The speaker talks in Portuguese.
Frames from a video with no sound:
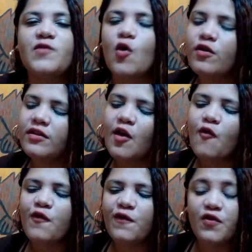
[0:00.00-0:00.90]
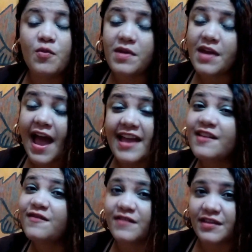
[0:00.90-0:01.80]
Ou então o filme I
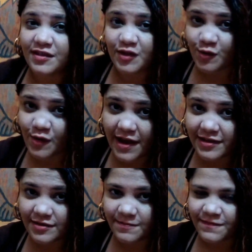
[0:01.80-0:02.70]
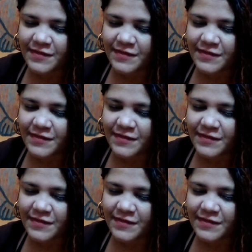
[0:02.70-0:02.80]
Can Think Straight?